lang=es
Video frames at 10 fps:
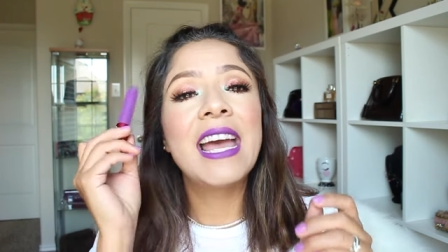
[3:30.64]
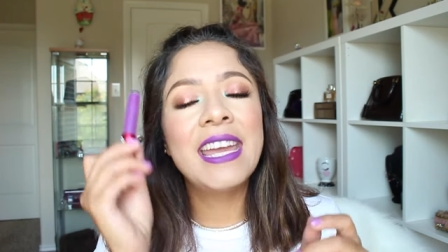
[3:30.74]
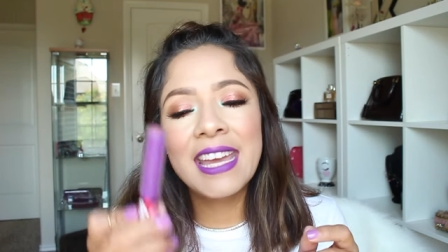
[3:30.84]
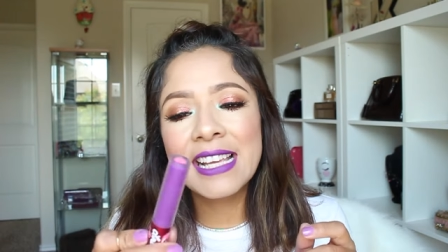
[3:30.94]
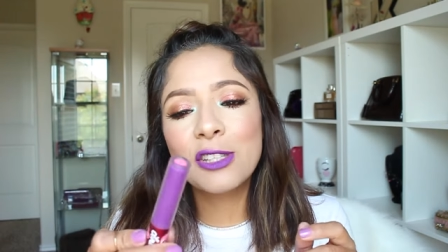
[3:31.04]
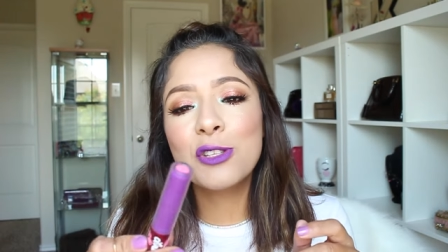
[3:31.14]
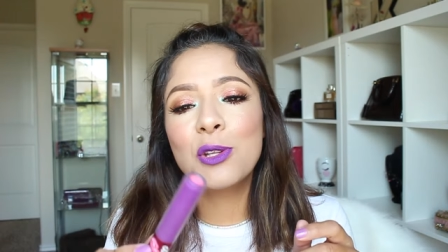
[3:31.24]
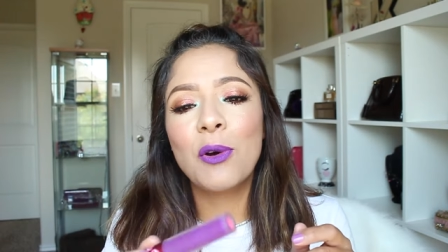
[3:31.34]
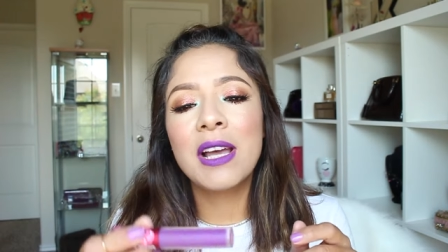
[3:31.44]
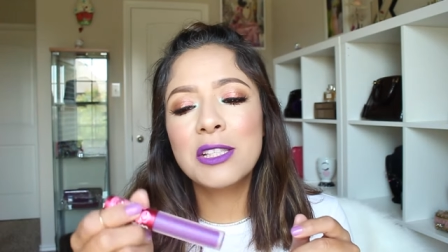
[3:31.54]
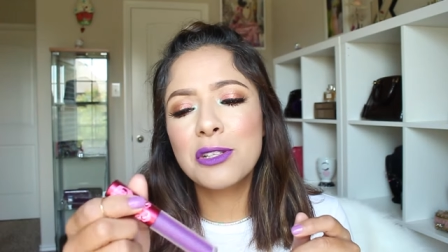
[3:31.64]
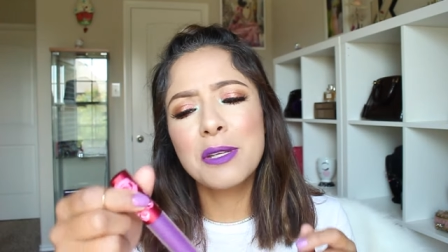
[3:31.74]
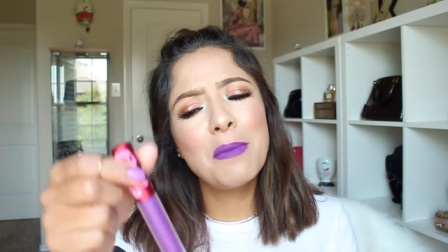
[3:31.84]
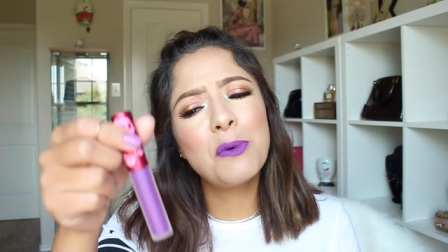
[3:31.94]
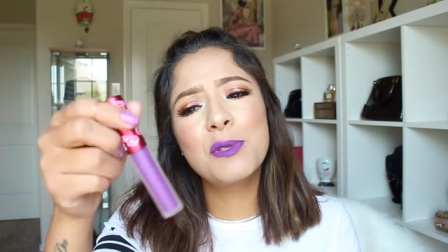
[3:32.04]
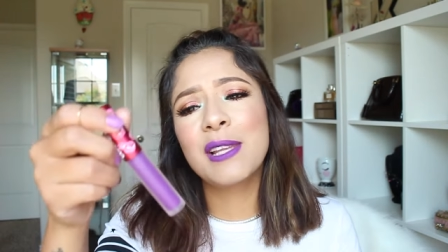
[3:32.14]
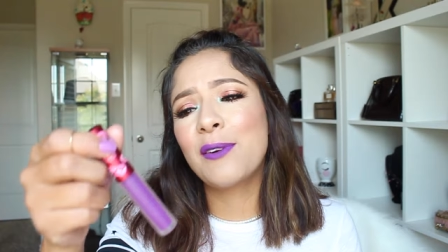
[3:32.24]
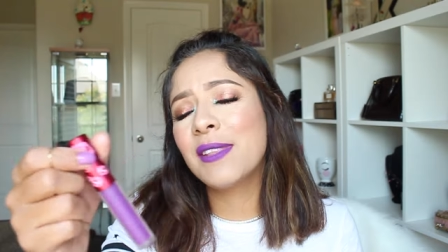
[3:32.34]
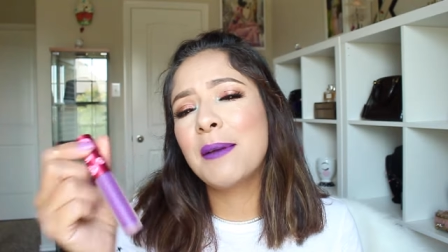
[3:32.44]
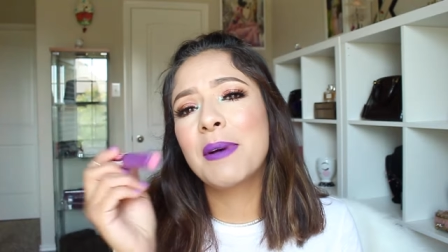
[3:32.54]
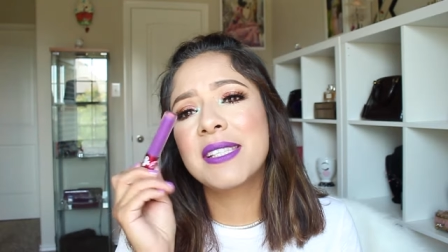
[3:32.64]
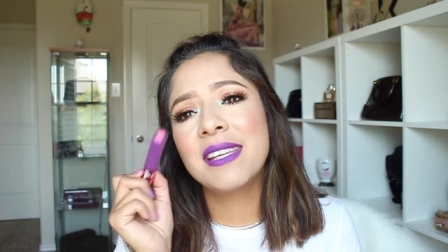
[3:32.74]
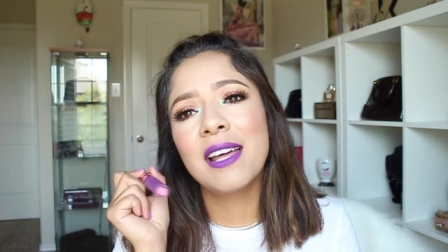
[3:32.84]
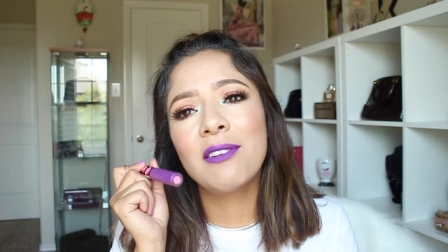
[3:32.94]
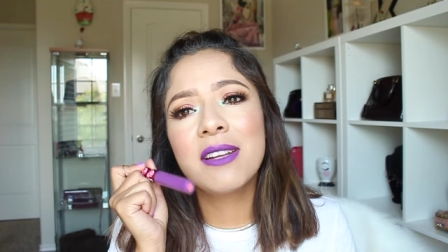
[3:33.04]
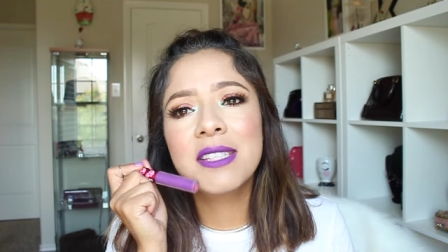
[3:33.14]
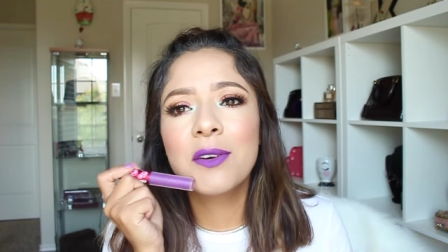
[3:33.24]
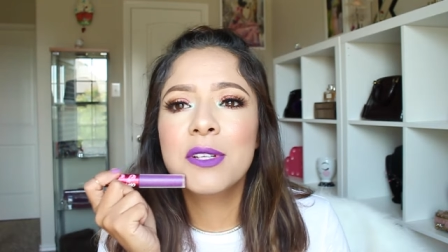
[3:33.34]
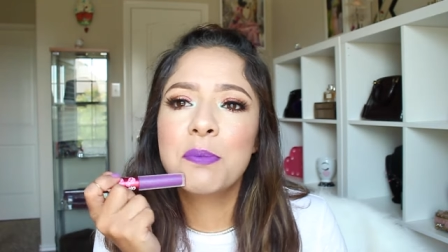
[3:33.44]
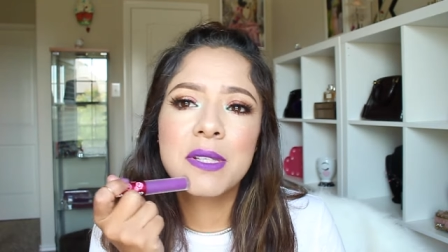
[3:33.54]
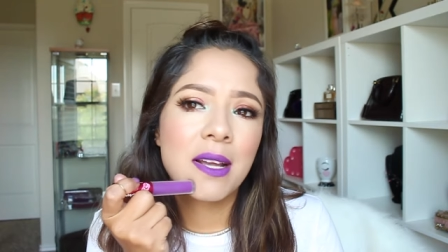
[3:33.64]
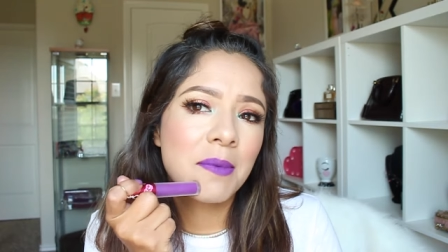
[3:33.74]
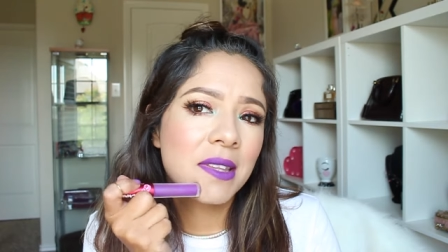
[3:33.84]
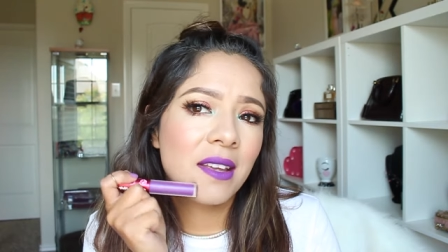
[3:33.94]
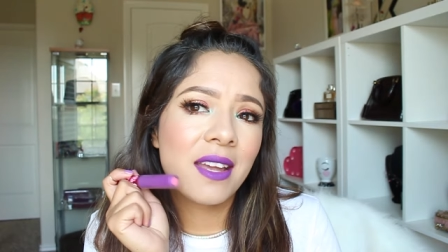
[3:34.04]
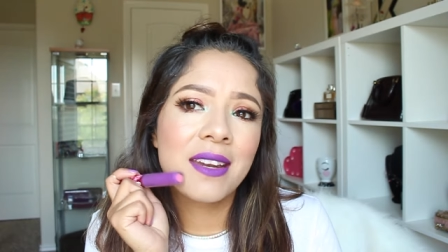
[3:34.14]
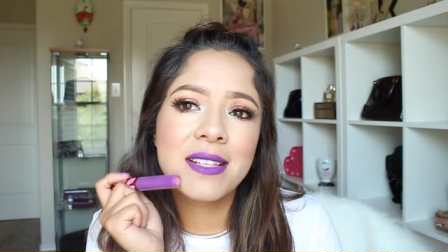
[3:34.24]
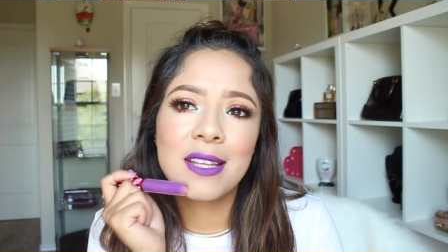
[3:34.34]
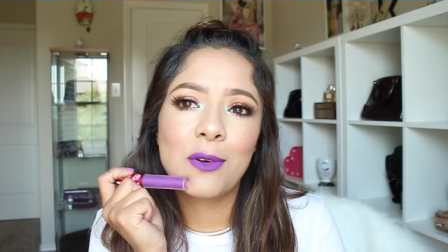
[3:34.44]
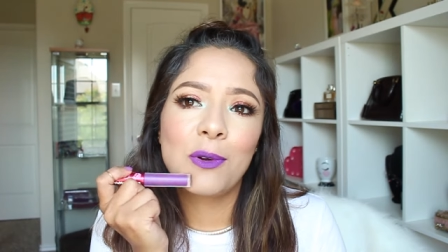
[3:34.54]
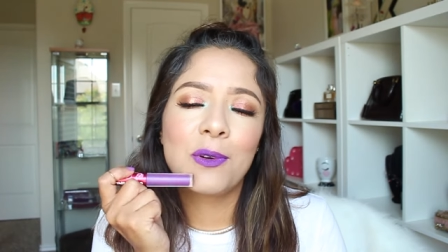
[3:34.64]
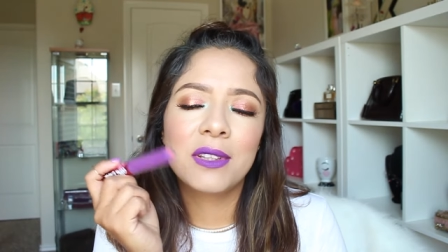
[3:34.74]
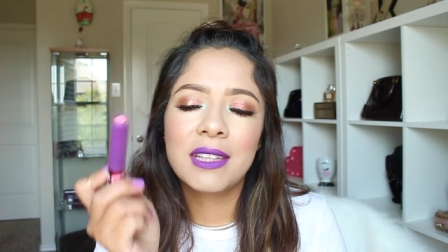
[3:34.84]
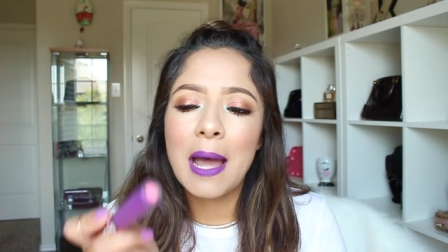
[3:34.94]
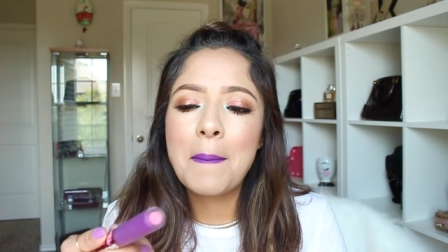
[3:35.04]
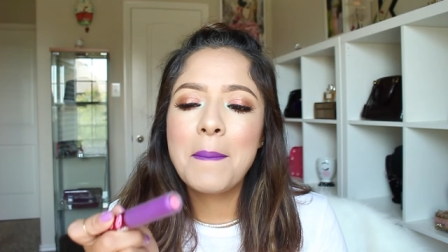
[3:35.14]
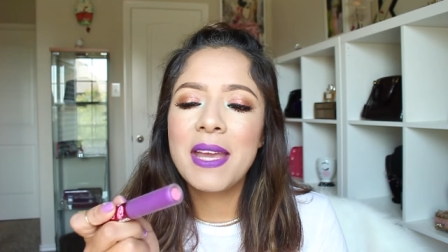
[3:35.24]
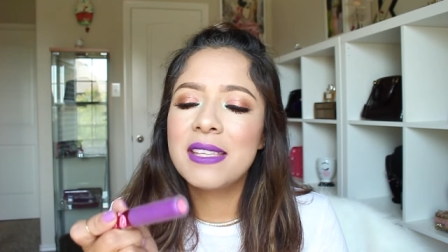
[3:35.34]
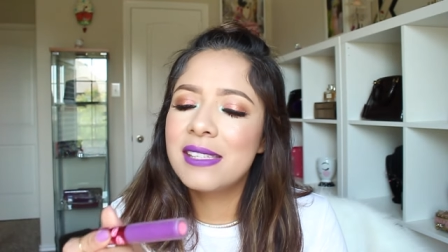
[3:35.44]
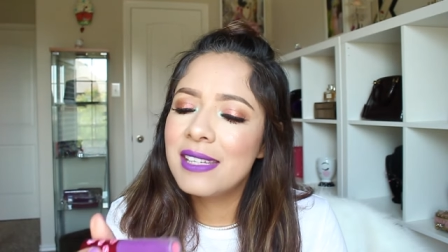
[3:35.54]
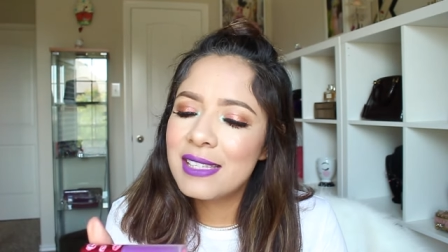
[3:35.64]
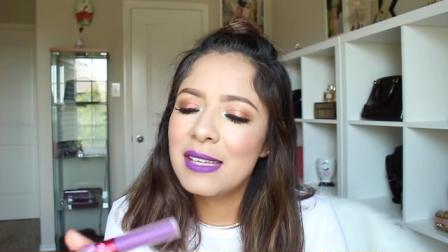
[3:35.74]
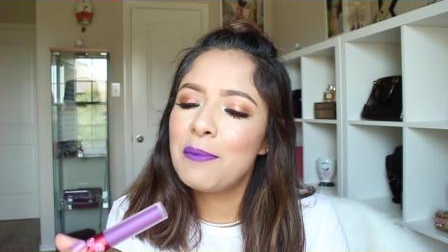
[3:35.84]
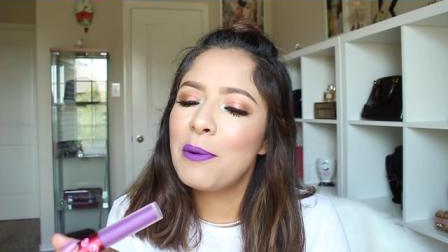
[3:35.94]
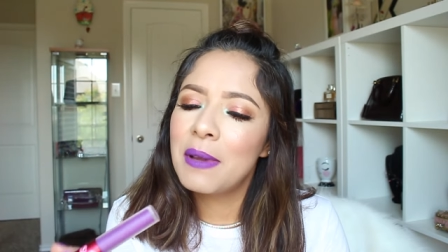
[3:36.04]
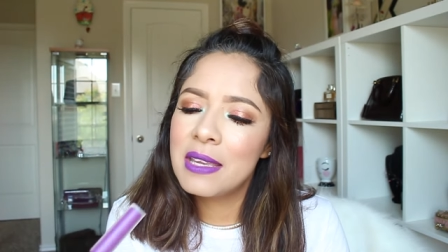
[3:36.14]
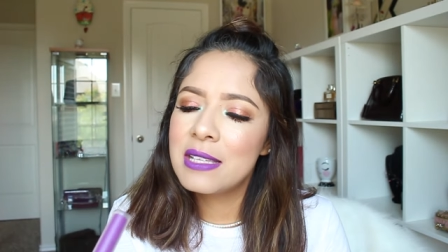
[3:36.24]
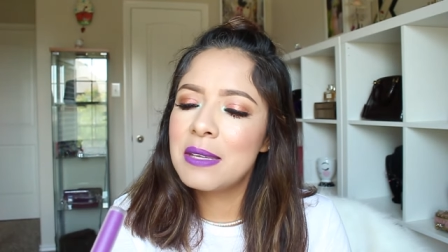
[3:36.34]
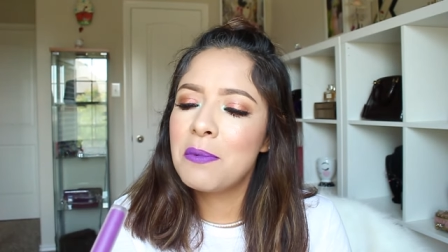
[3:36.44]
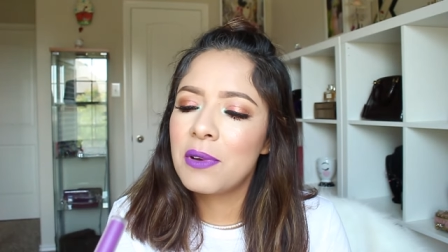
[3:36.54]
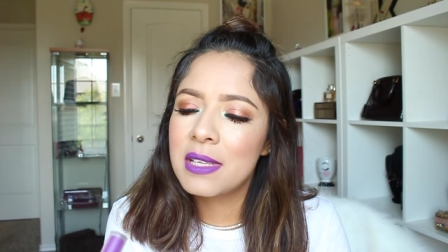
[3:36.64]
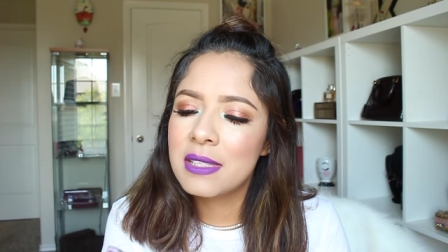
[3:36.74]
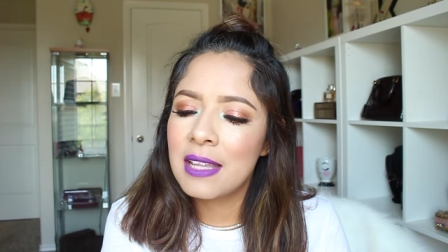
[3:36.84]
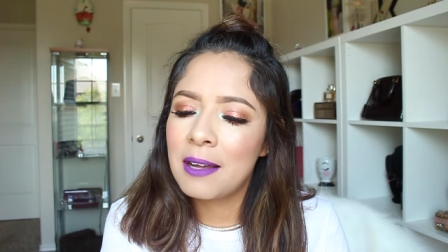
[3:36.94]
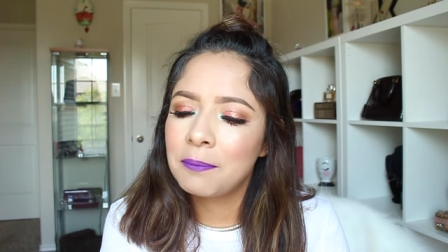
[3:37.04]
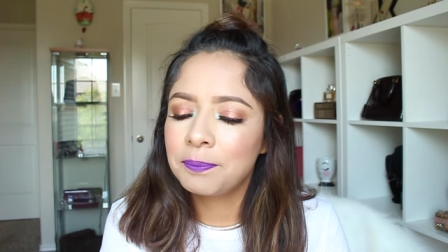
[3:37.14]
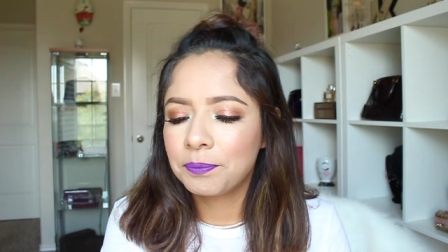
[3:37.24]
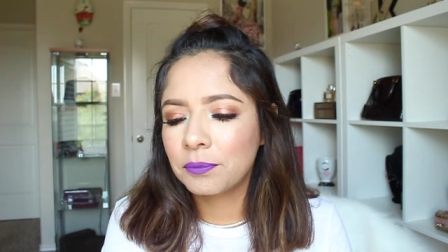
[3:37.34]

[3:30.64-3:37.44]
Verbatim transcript: Y estos no, estos sí me gustaron demasiado, les digo especialmente en este color tan bellísimo, bellísimo que está.